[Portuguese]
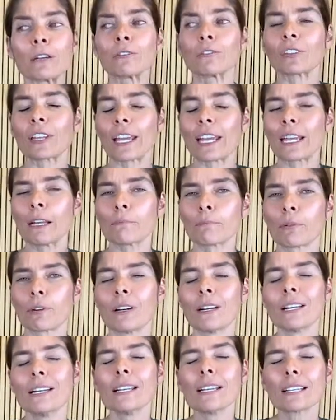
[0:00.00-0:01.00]
tenho
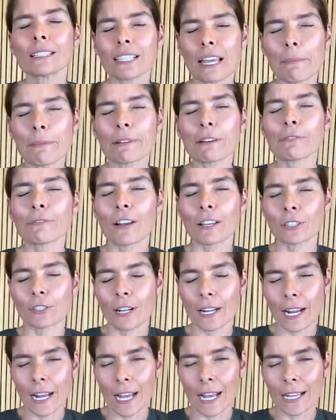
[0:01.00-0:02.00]
tempo. Sabe o que eu
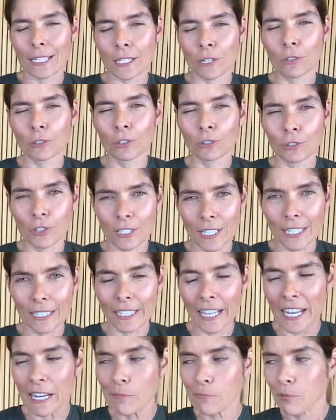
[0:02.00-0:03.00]
faço lá em casa quando eu tô
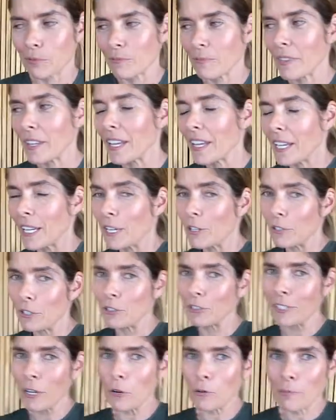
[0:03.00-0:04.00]
sem tempo? Eu
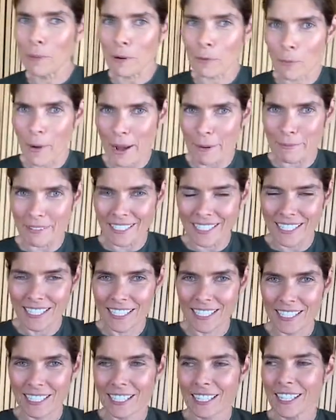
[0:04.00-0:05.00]
ligo na Urban
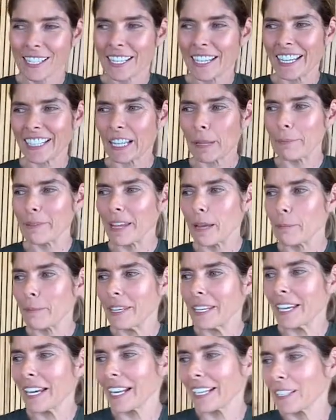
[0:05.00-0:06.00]
Remedies, que é da minha
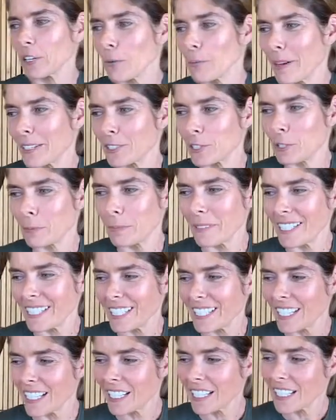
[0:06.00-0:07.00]
amiga lá da Roberto
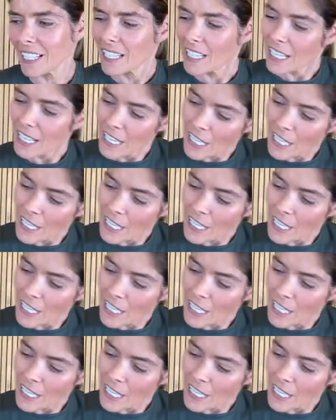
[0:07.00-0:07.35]
Suplicy,